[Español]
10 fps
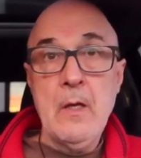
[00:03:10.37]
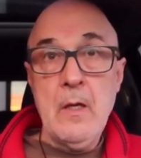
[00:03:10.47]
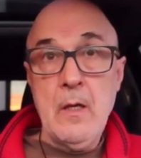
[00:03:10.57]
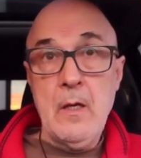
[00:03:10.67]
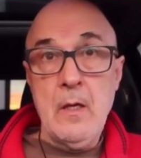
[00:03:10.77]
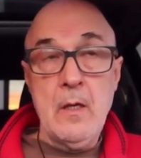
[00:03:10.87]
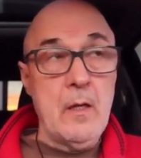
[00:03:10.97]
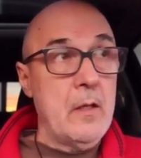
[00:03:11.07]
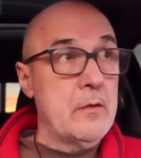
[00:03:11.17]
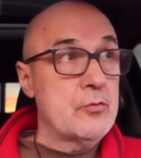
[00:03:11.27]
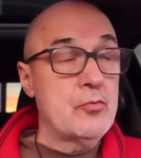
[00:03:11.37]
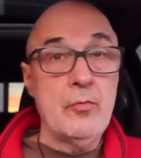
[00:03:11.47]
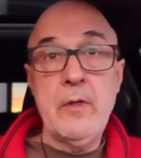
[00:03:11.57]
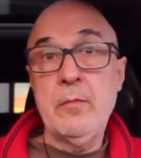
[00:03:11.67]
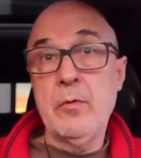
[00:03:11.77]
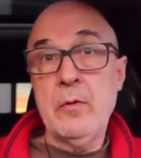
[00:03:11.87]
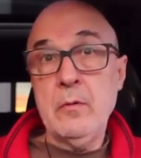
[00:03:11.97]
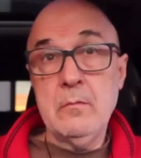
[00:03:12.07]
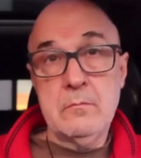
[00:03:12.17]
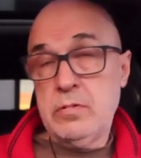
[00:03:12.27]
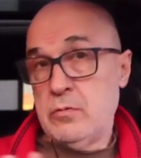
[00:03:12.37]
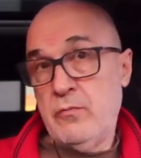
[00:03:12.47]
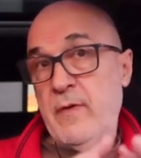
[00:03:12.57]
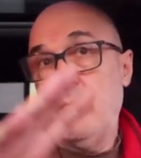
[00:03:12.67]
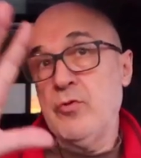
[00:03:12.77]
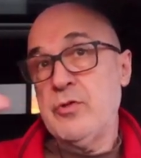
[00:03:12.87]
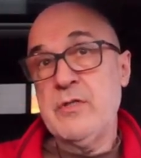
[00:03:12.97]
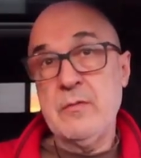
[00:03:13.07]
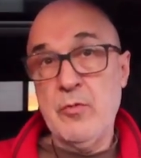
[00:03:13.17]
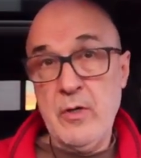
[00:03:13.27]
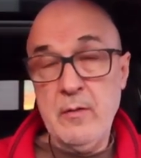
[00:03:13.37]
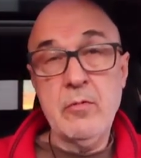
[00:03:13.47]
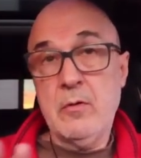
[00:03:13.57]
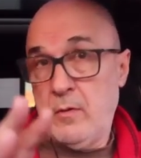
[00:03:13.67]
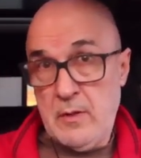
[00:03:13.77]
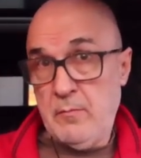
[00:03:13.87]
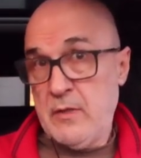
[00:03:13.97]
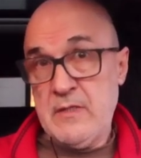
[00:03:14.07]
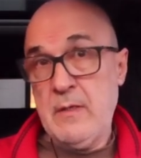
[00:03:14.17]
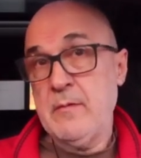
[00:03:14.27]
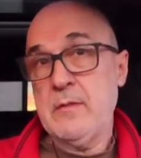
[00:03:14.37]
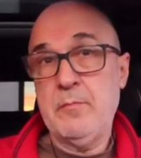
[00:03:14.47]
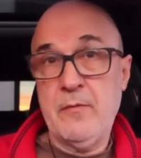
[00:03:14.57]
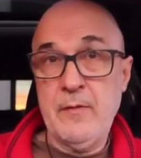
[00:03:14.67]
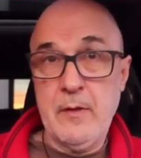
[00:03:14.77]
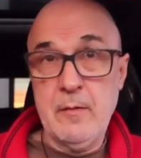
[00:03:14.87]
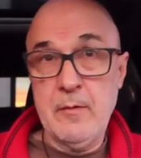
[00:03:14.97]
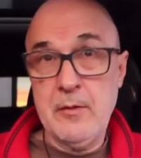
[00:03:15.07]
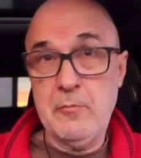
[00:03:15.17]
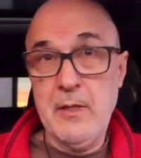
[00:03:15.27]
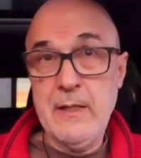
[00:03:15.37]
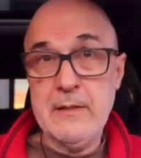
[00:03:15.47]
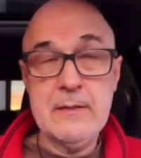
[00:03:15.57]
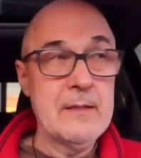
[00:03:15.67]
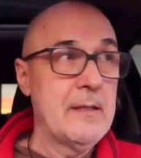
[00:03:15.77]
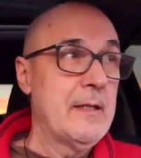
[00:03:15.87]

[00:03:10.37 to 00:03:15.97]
eh, en su libro, su famosísimo libro, que también sabes perfectamente cuál es,